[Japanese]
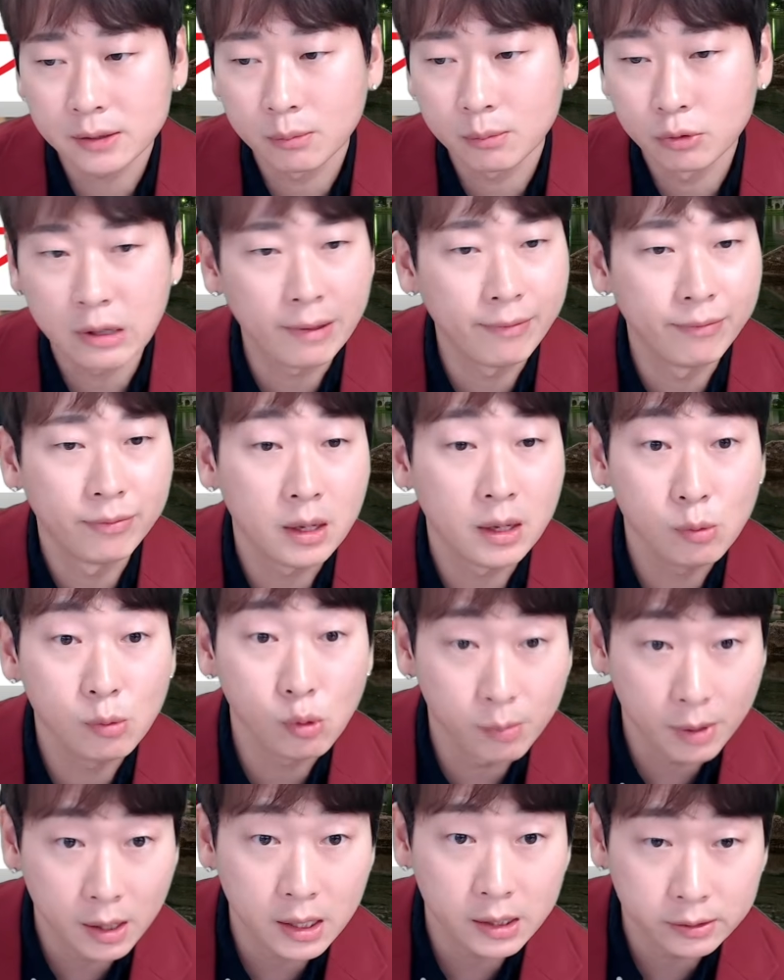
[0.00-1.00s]
せ、もう何でもお
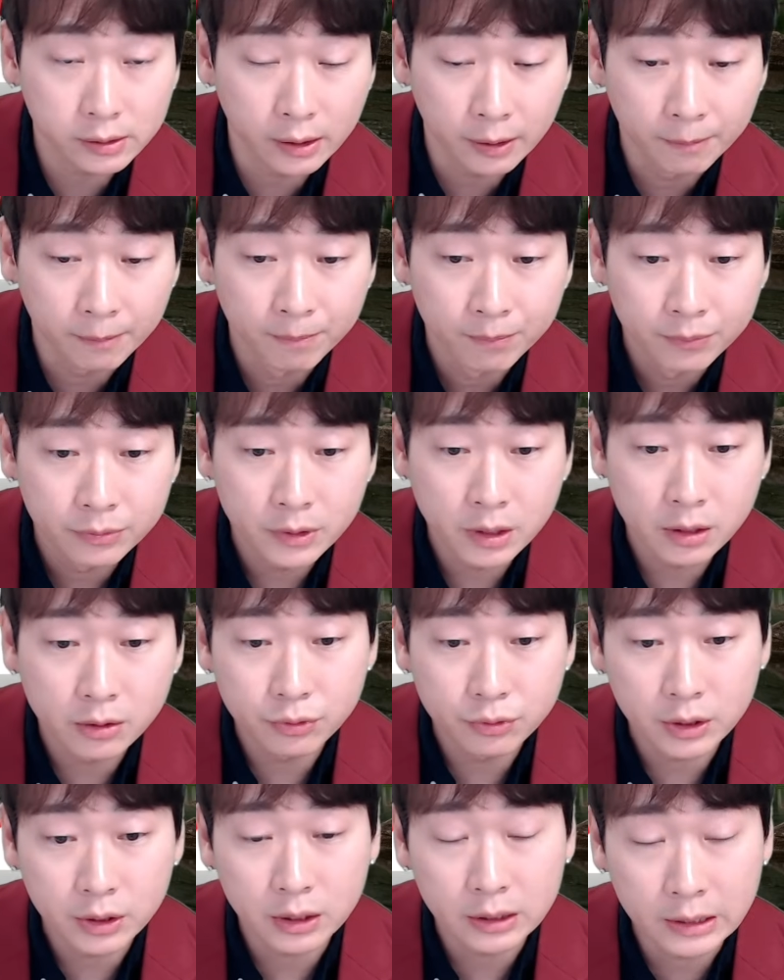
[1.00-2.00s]
任せっていう
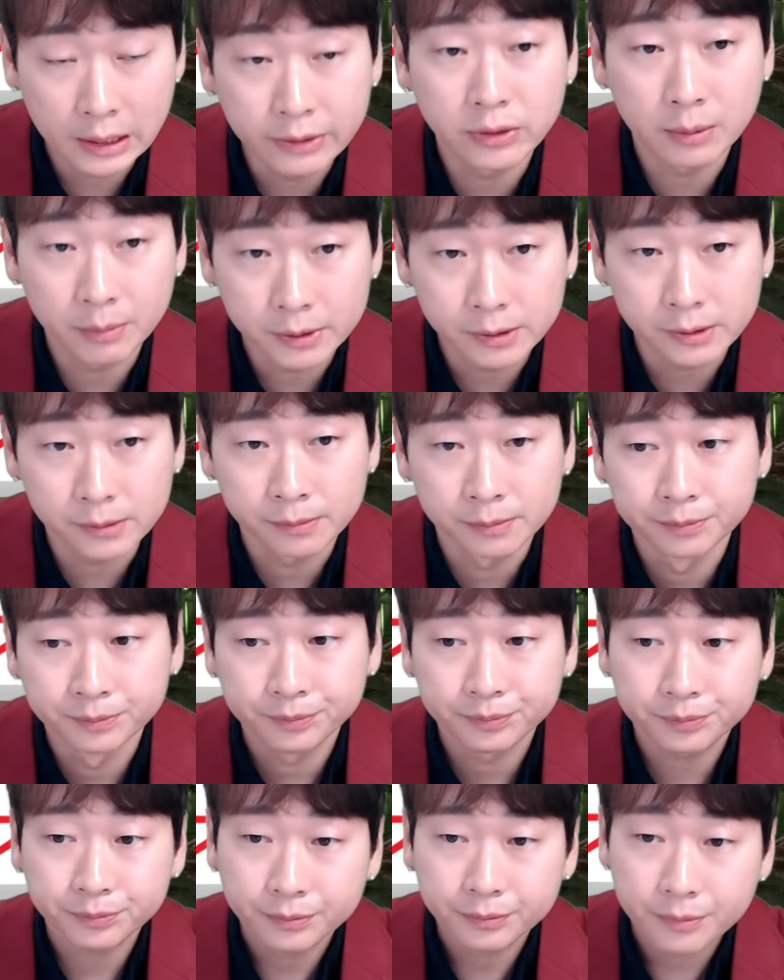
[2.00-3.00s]
風になってます。
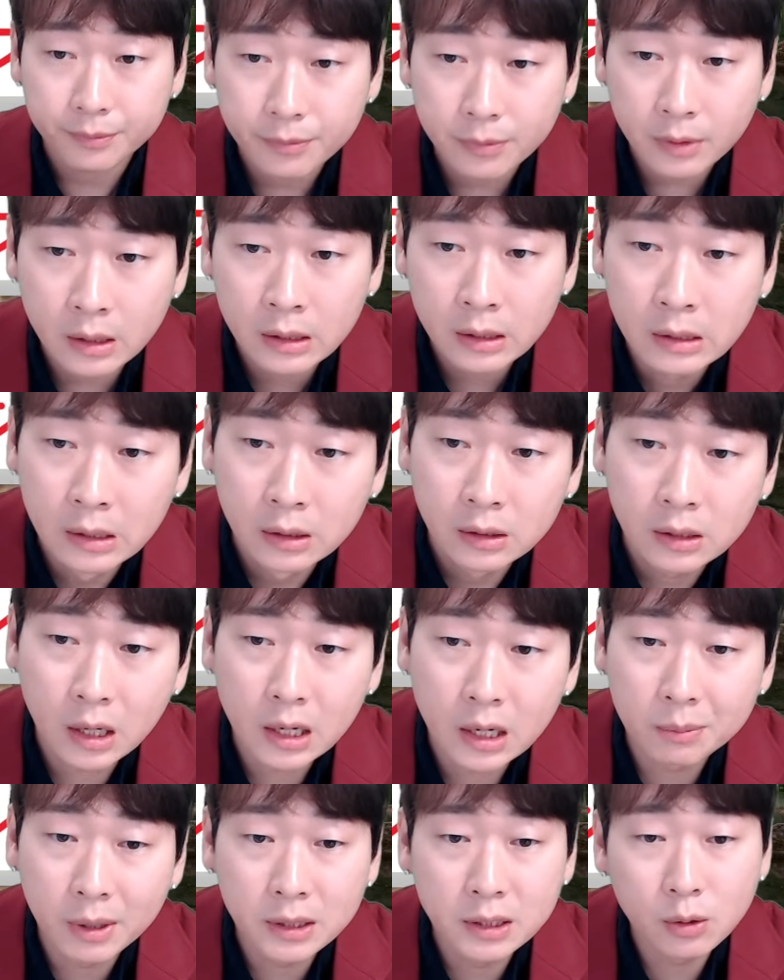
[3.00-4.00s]
だか
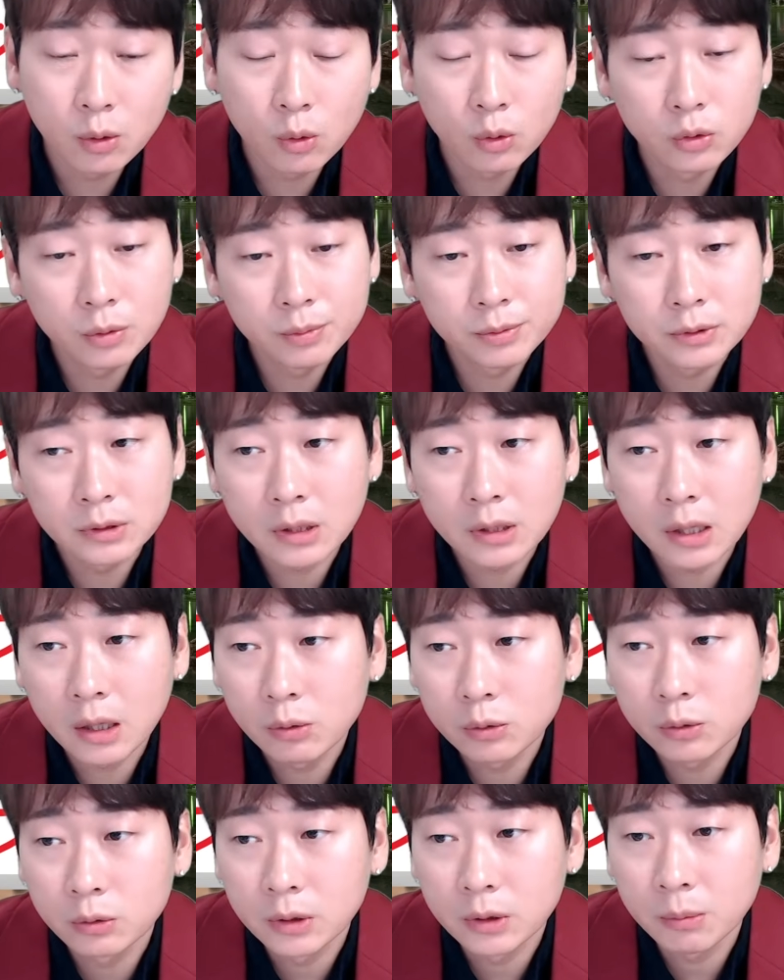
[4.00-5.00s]
ら今、日本の文化
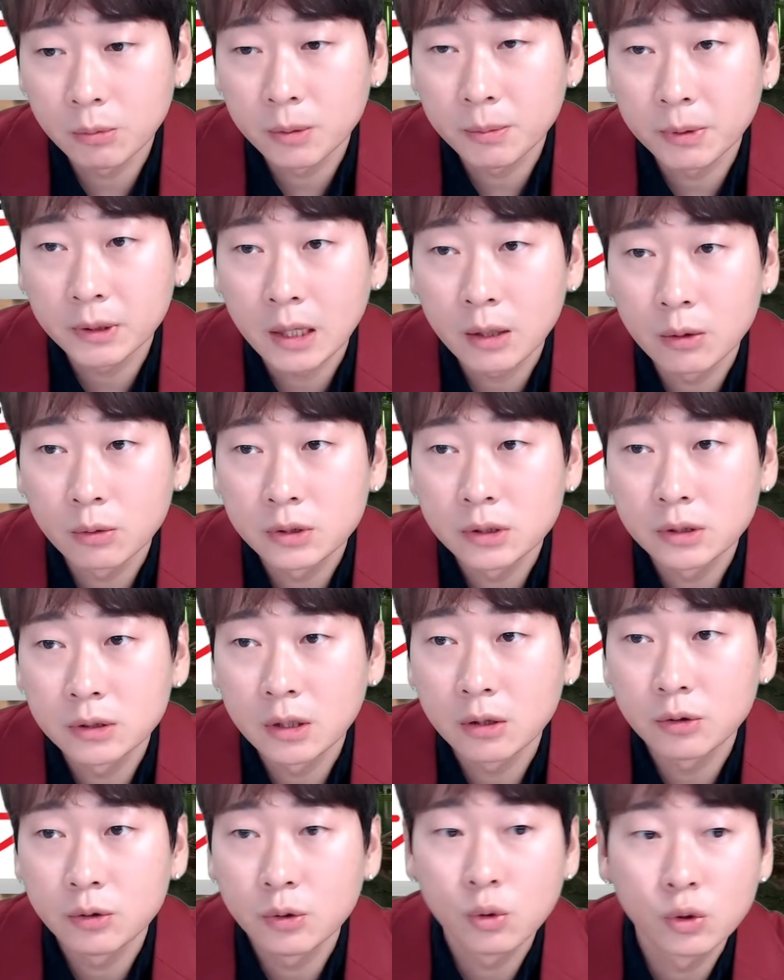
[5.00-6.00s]
をとても今楽しん
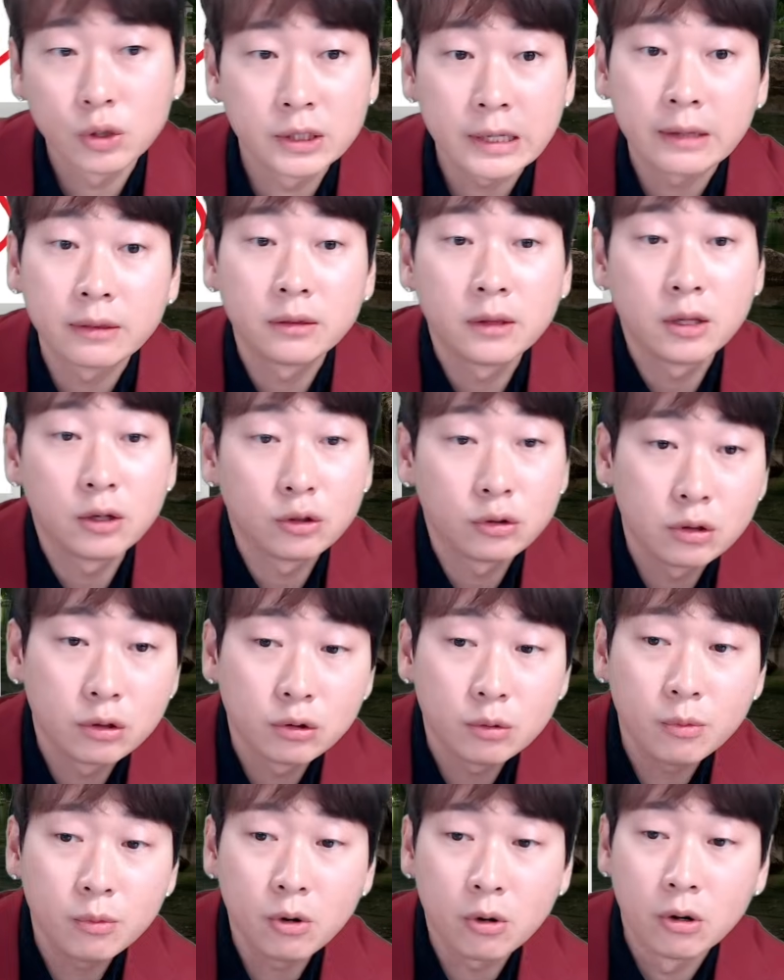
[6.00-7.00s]
でるようになってるっていう
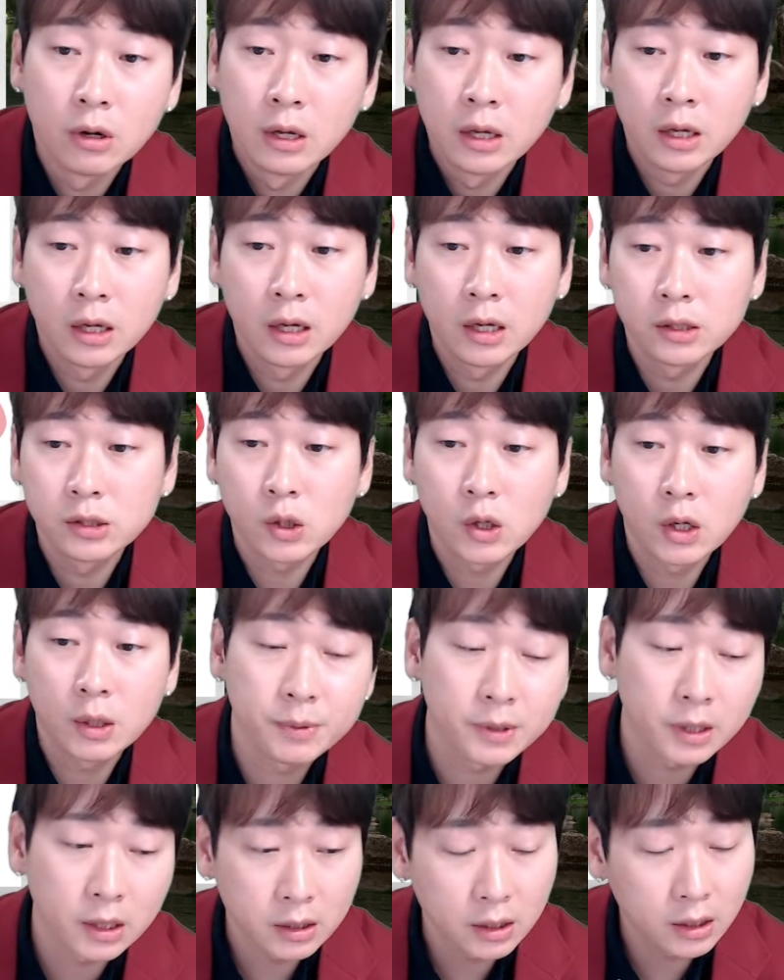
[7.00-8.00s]
のも、
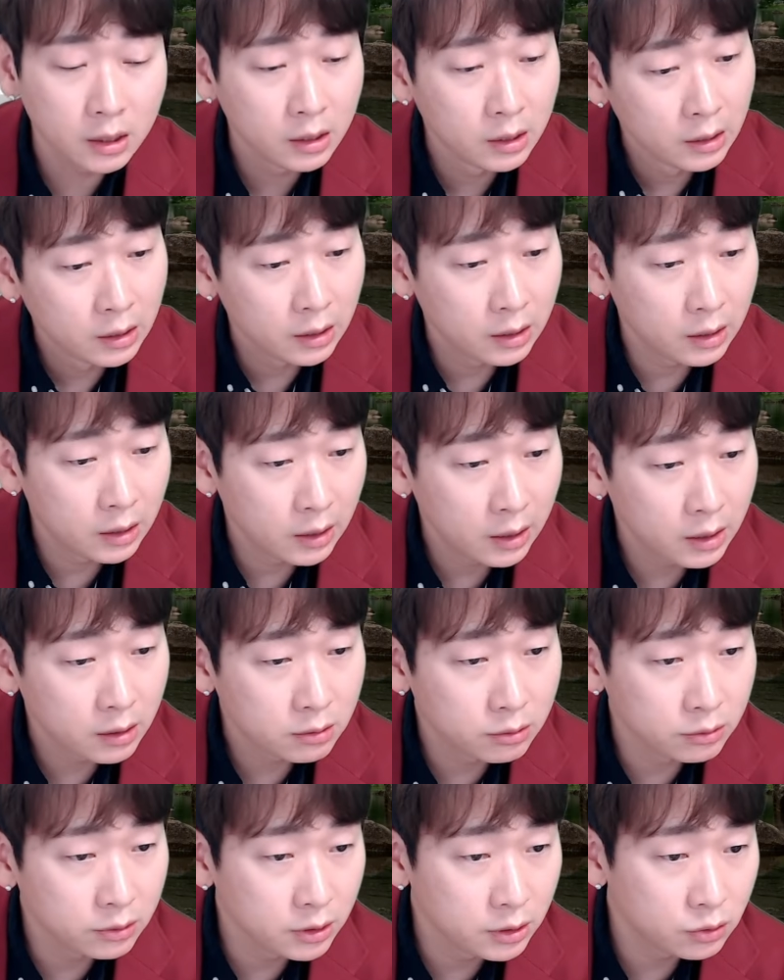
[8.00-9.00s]
JYP がね、早
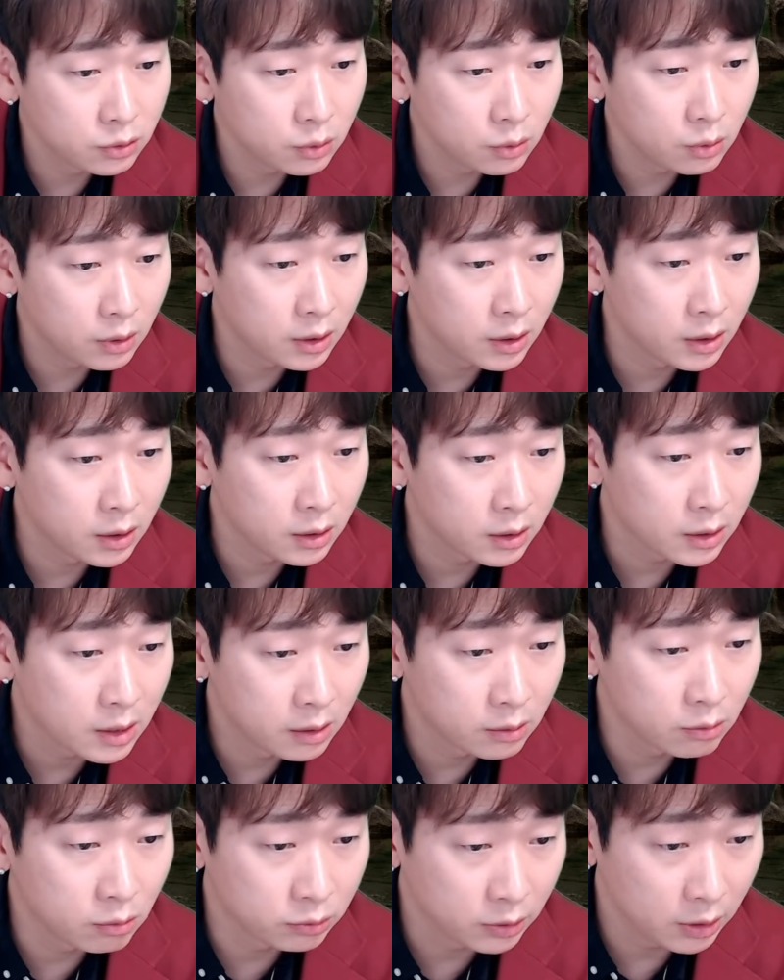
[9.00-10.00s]
くNiziUを、
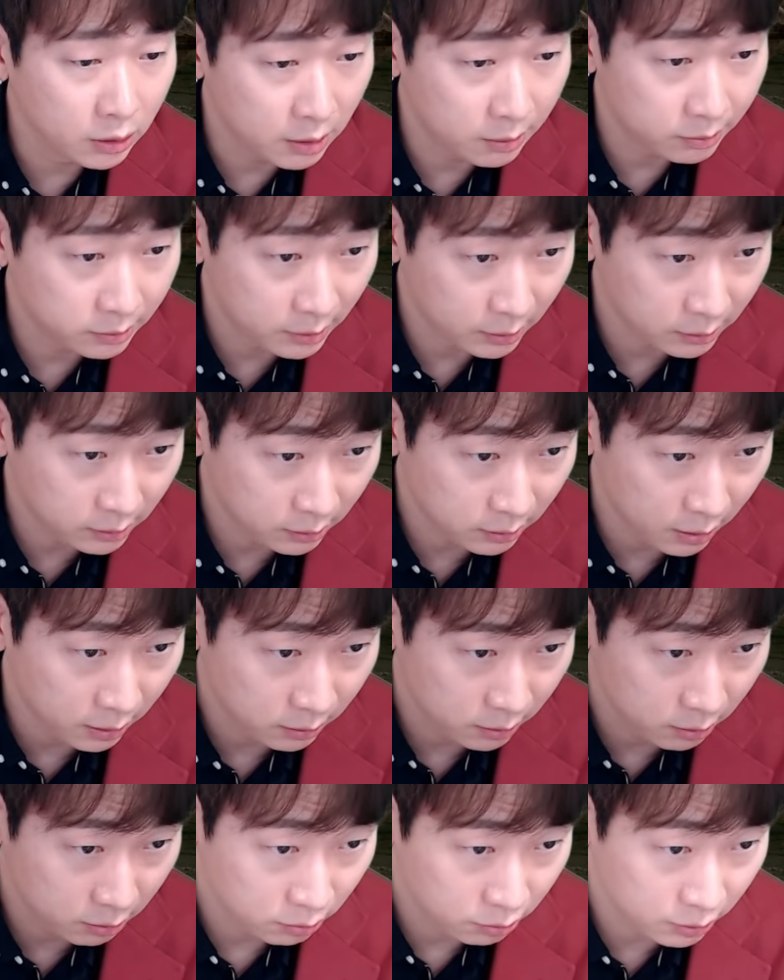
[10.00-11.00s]
韓国でデビューさせたいっ
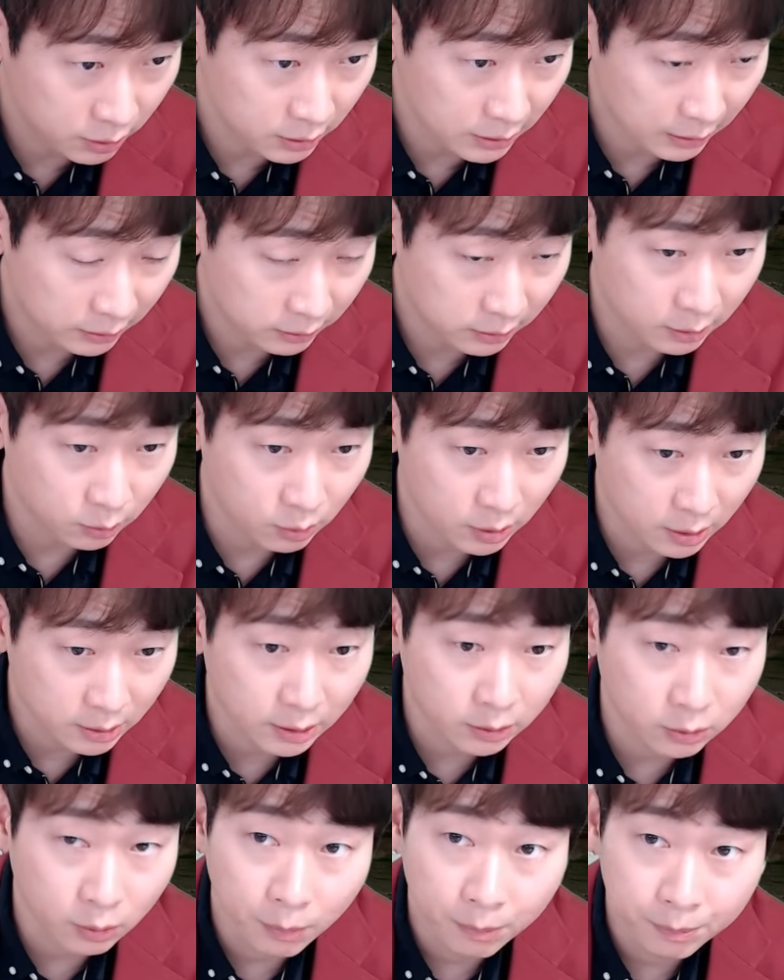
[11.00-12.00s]
ていう風になったのか
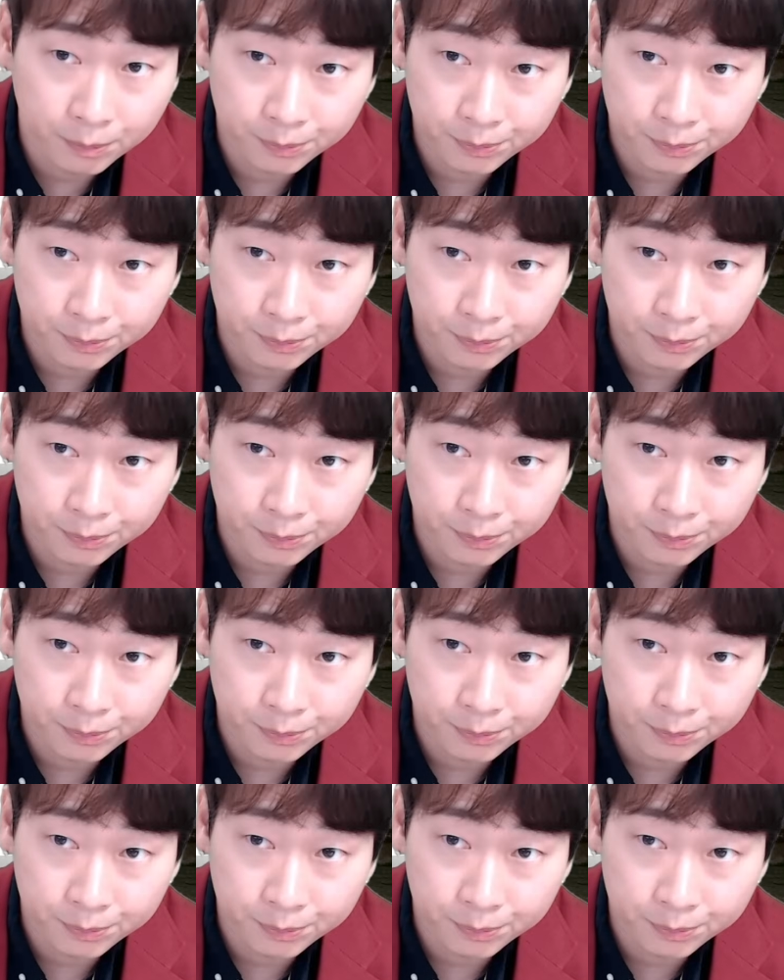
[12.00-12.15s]
なと、